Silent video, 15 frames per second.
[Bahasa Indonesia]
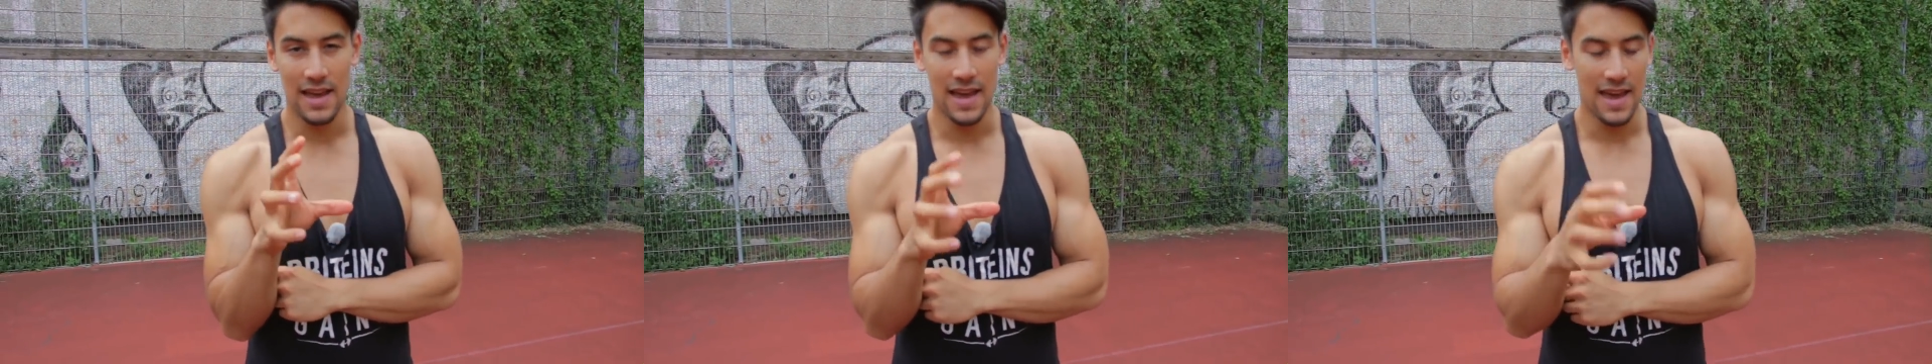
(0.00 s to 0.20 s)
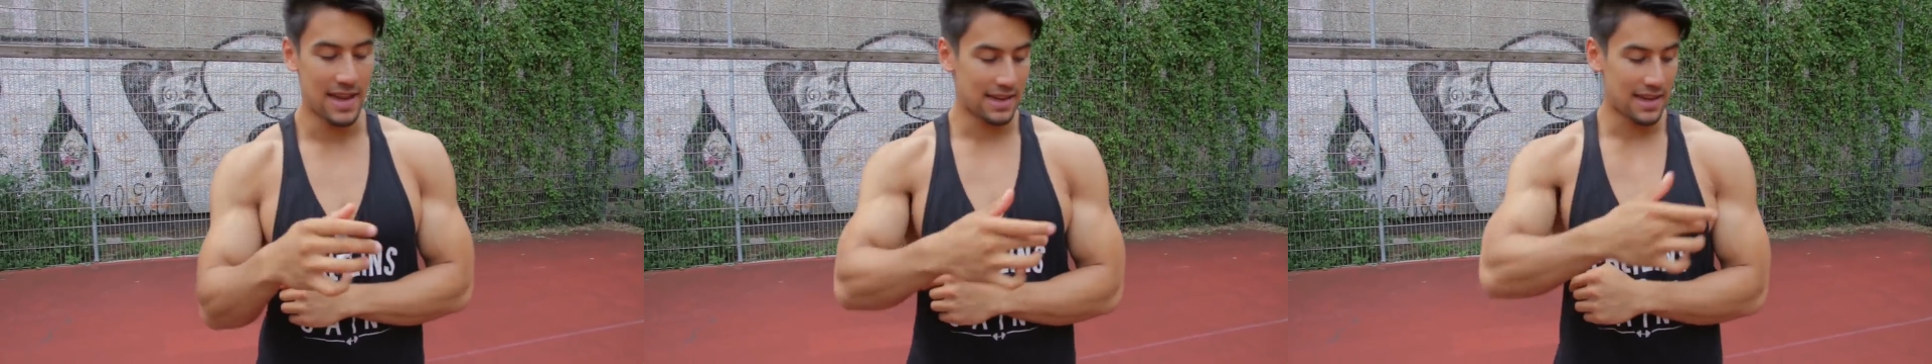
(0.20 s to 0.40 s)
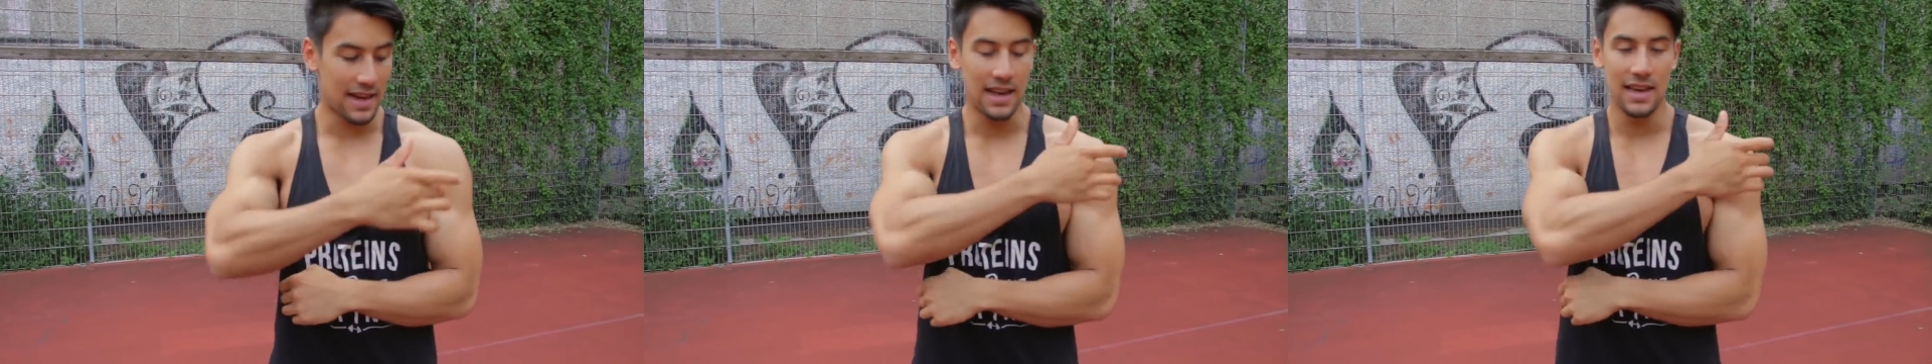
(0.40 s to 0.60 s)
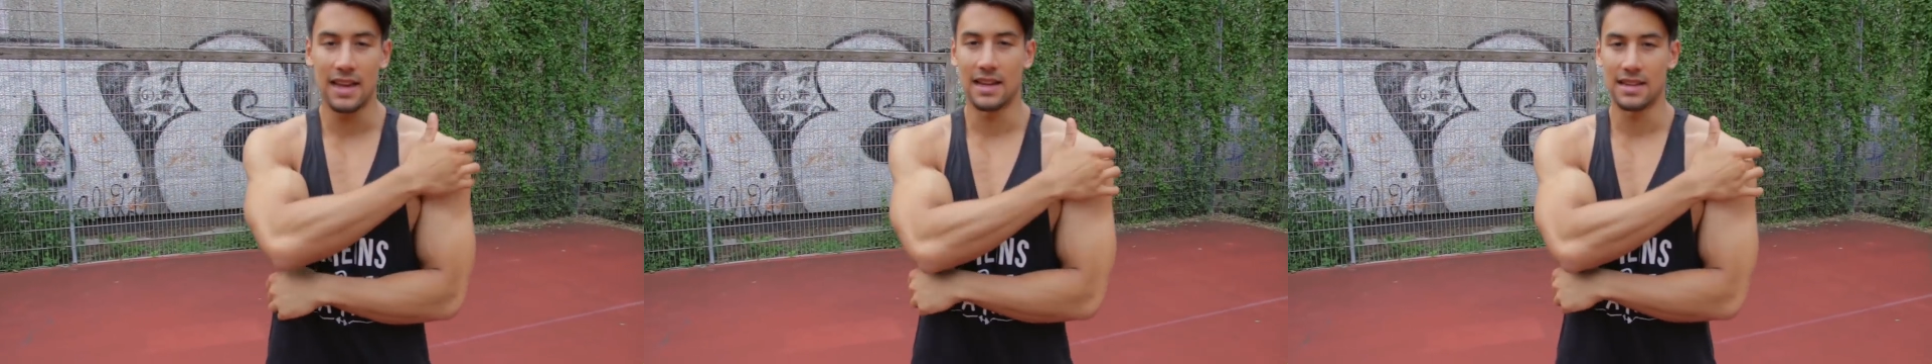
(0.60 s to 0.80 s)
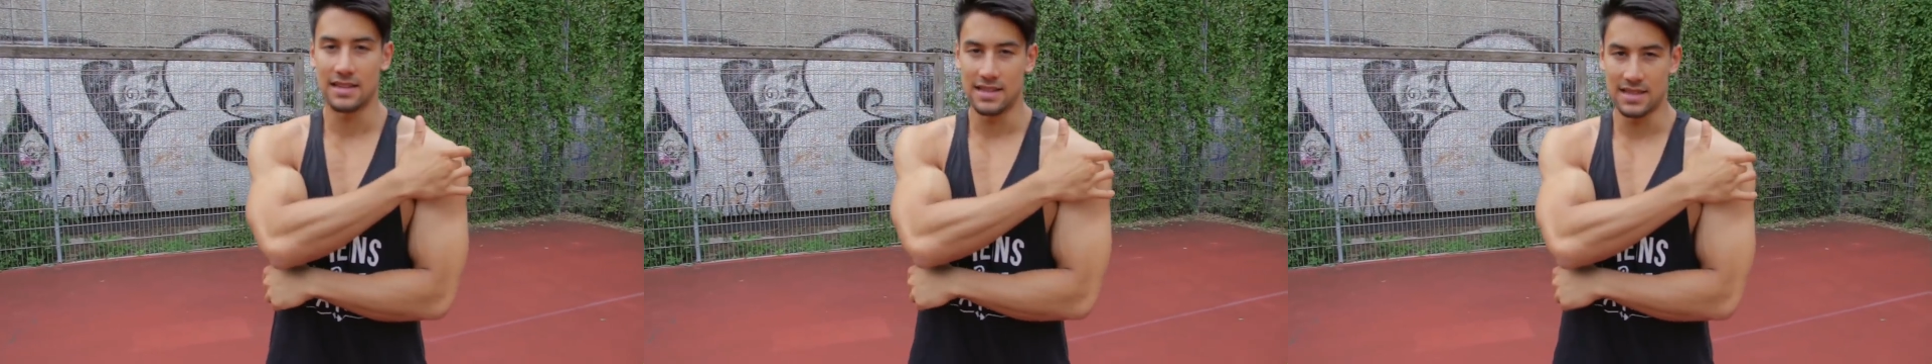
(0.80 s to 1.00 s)
head
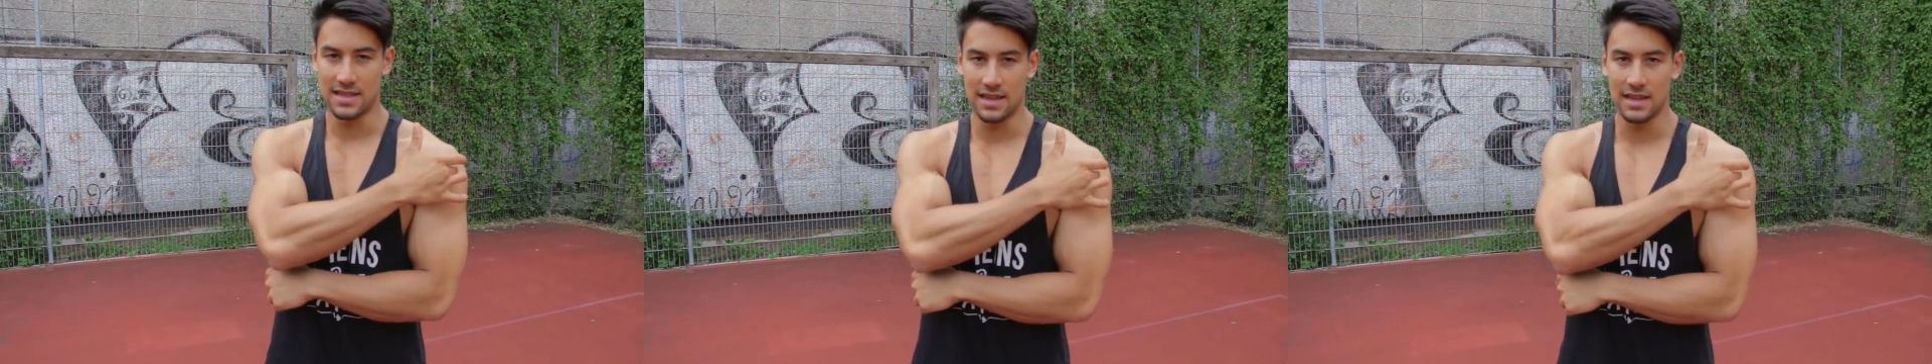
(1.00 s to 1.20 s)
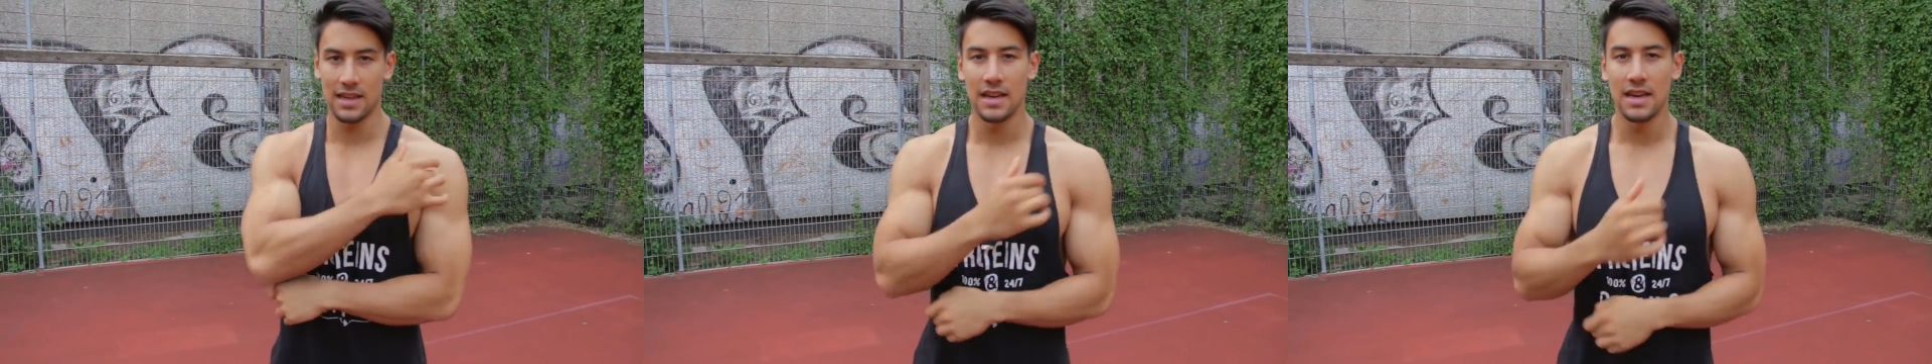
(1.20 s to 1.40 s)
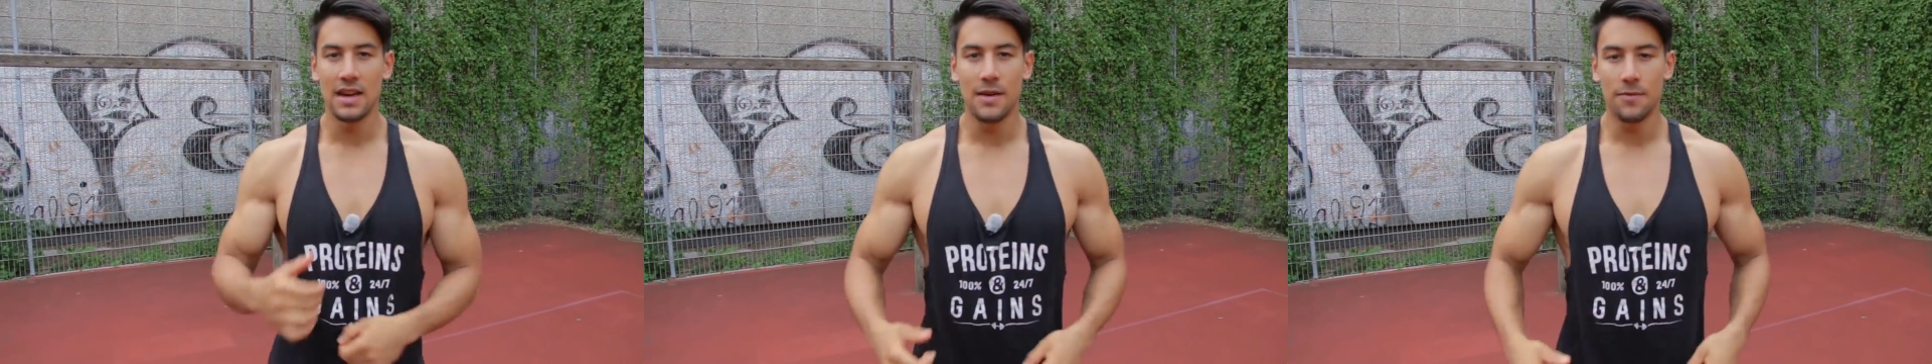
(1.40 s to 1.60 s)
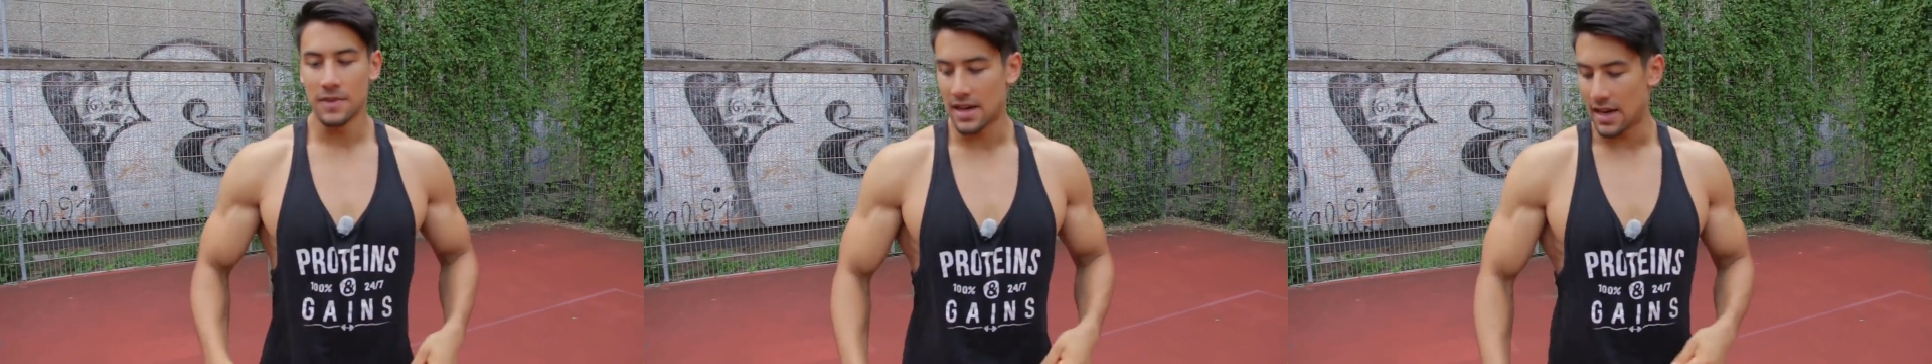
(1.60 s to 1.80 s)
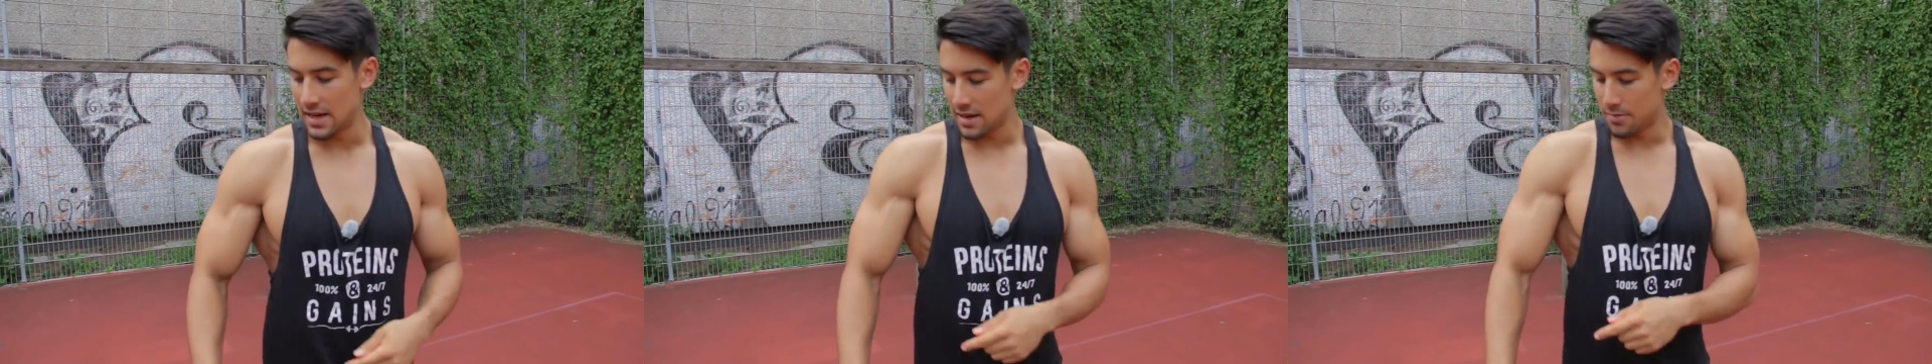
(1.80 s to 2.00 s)
kalian di sini,
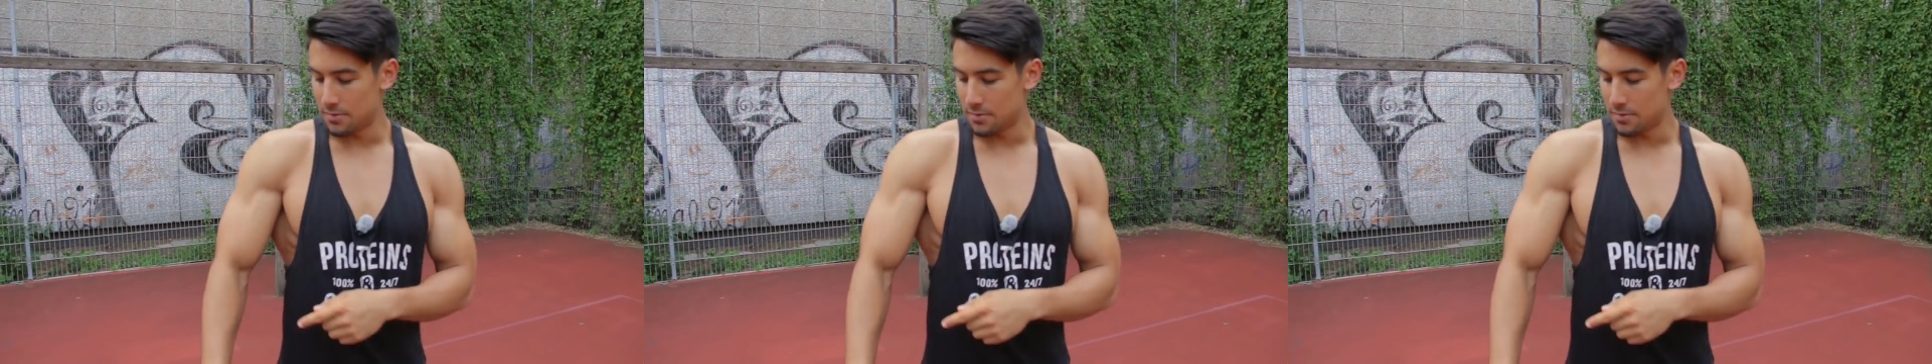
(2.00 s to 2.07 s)
kalian